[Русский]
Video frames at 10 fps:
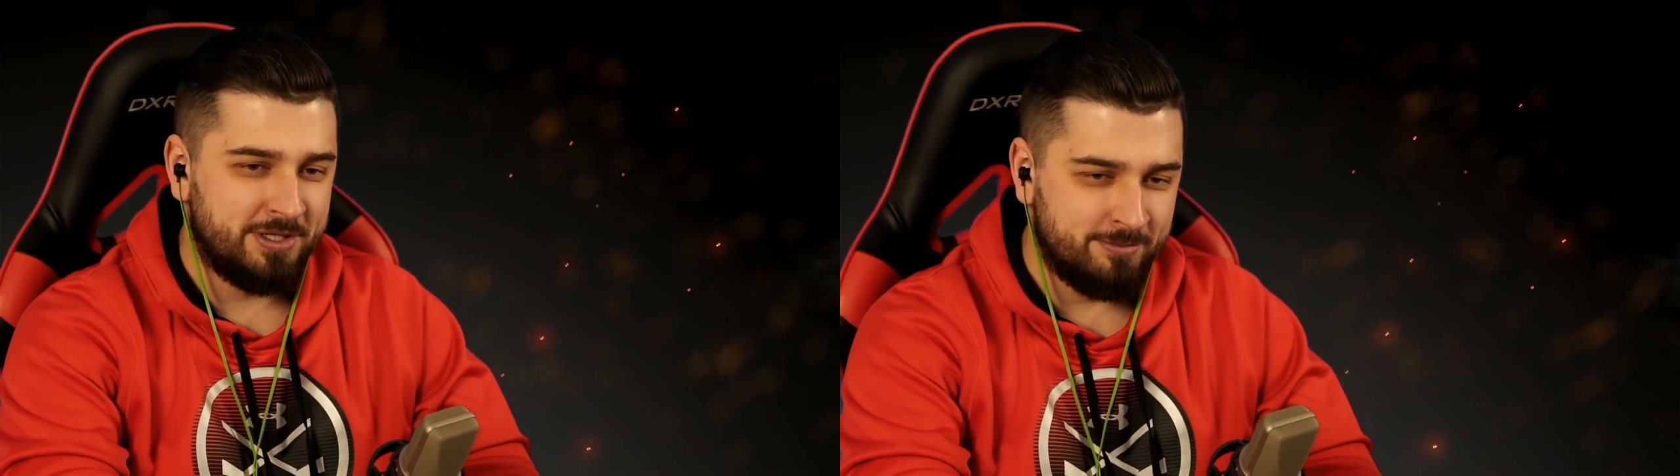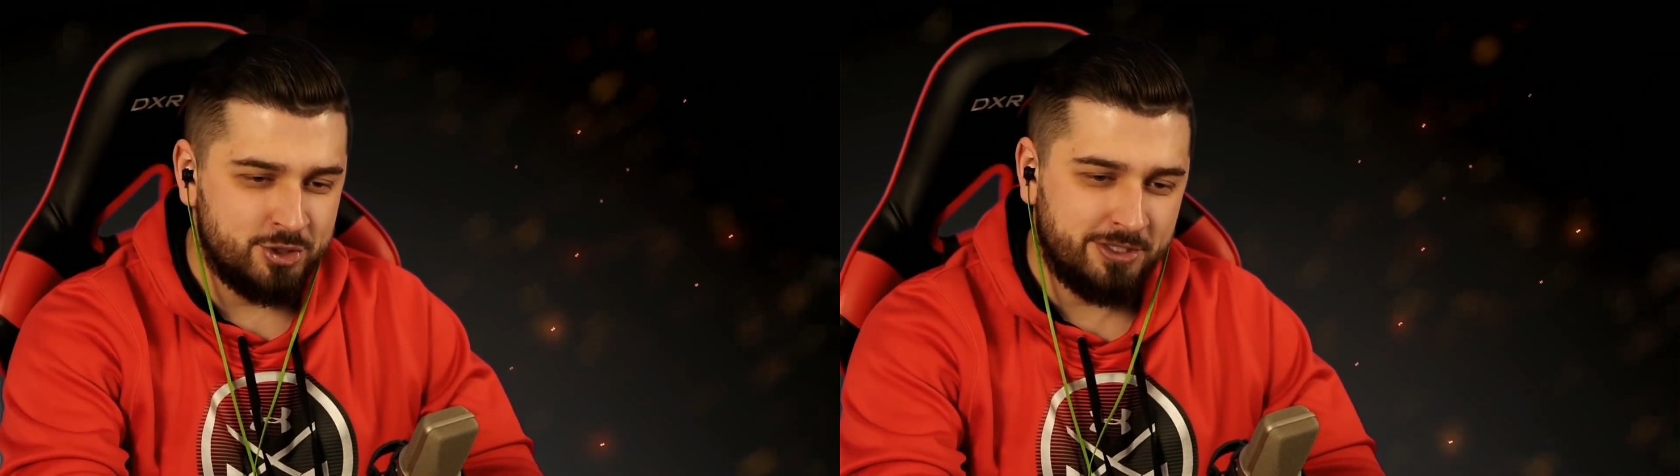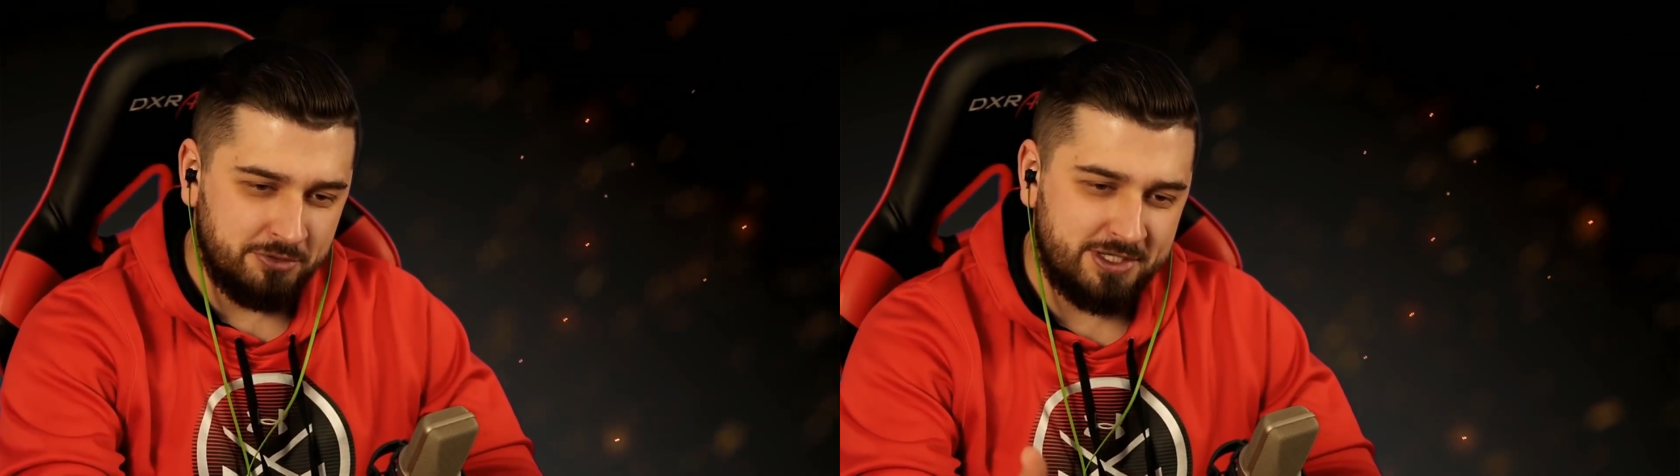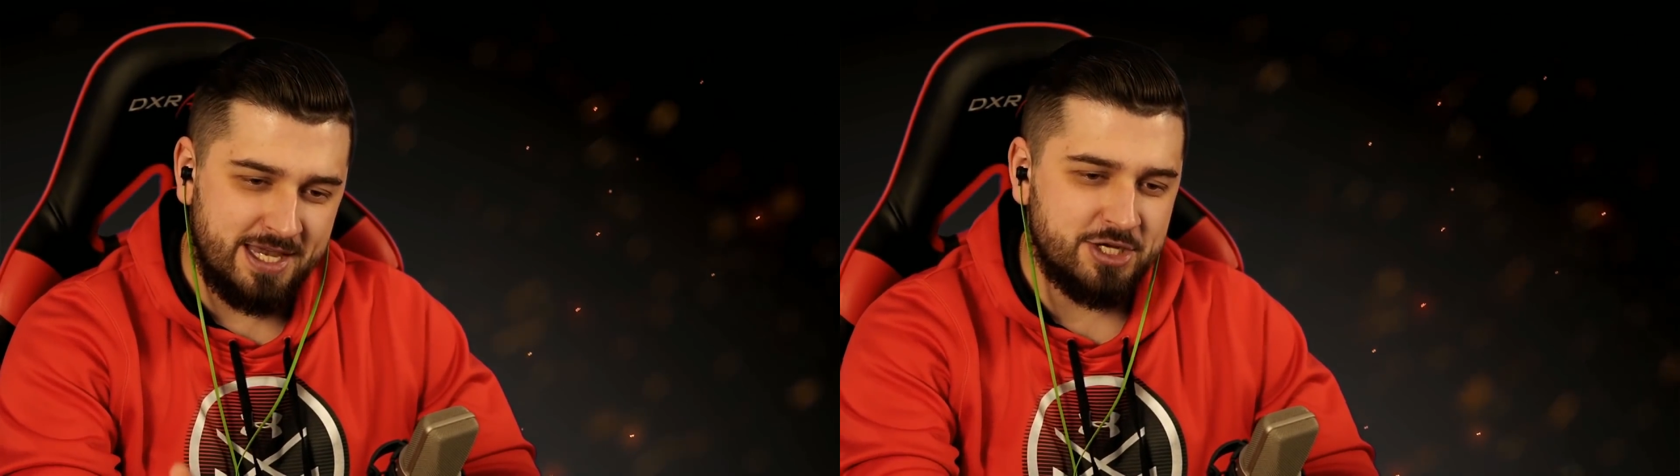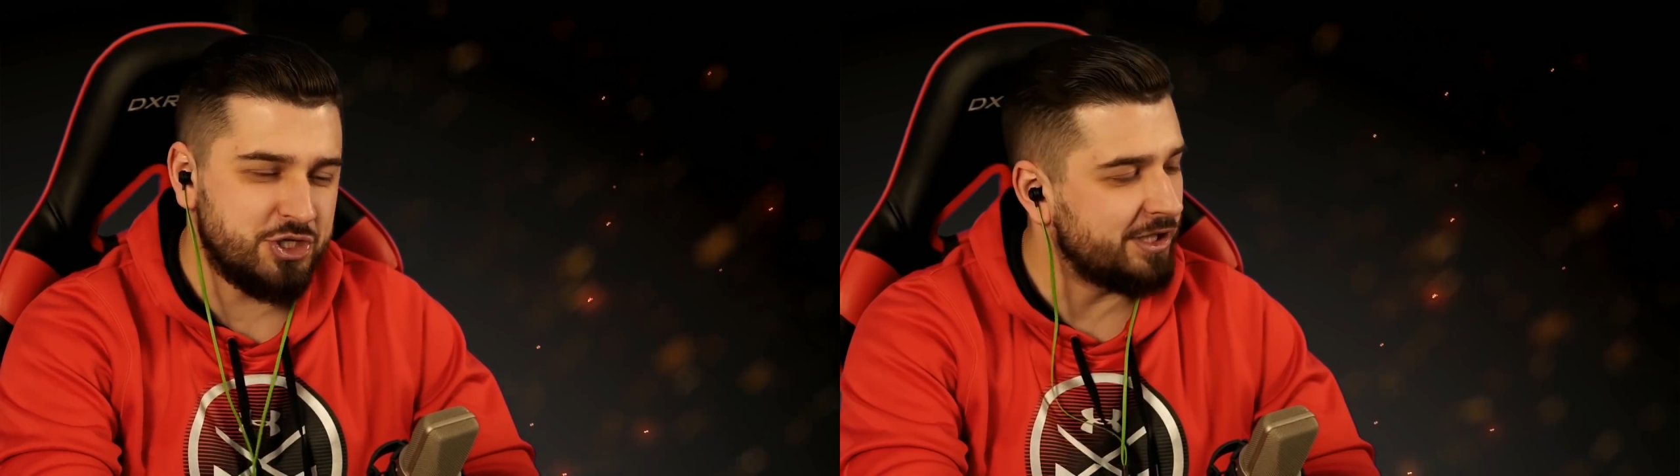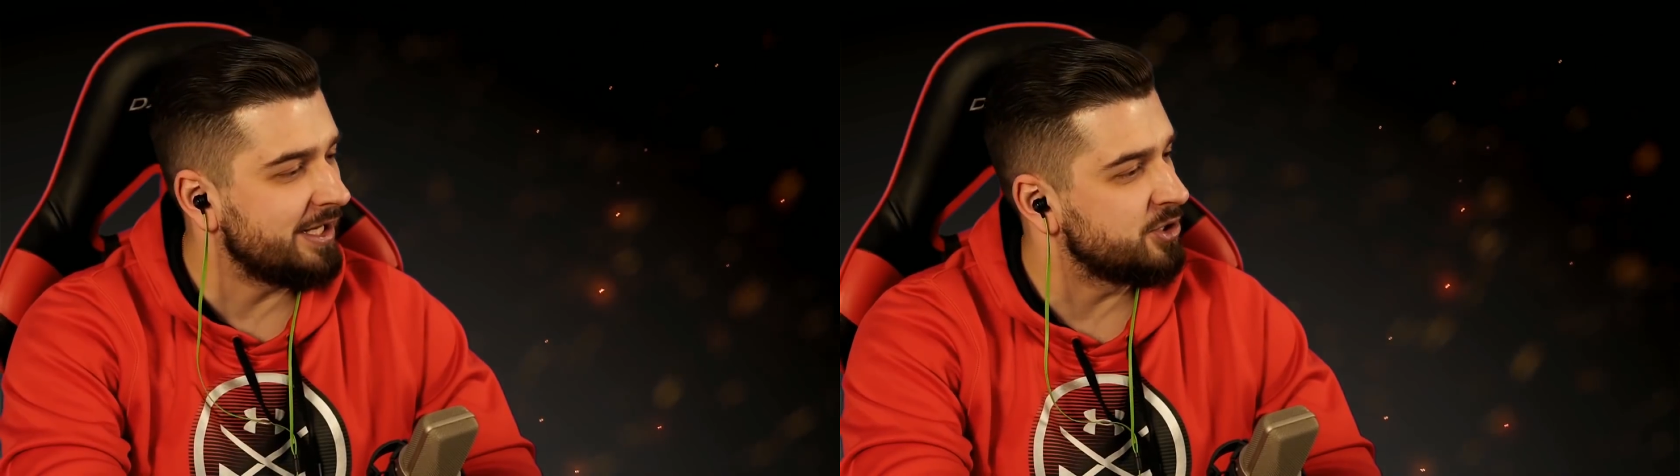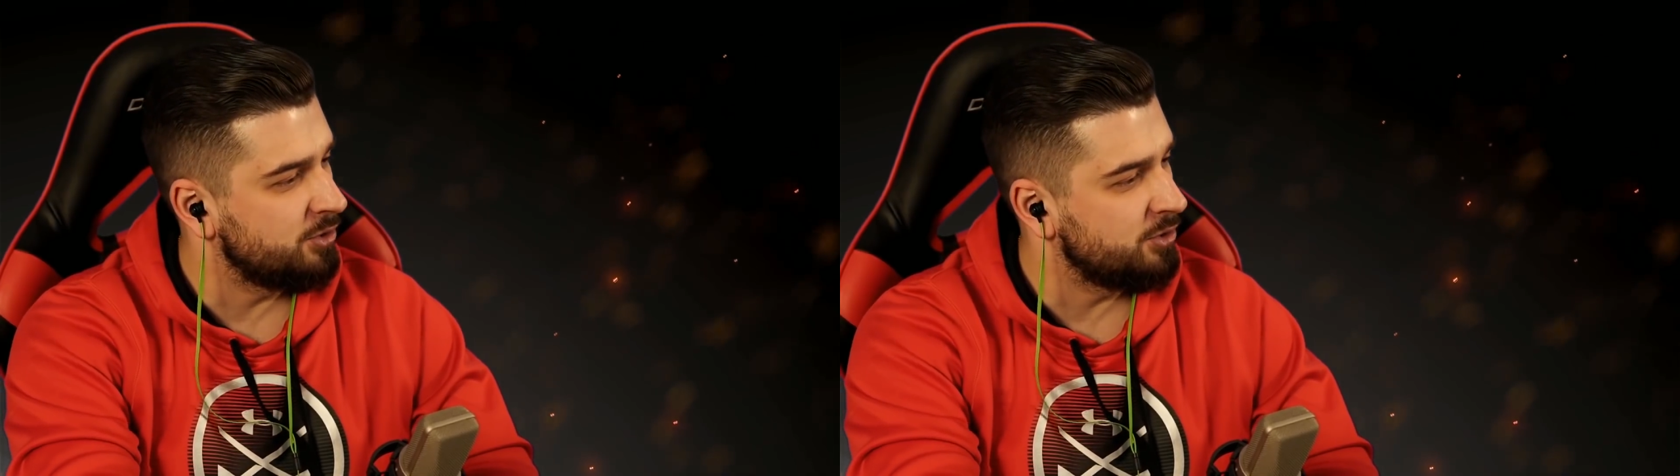потому что вот я считаю,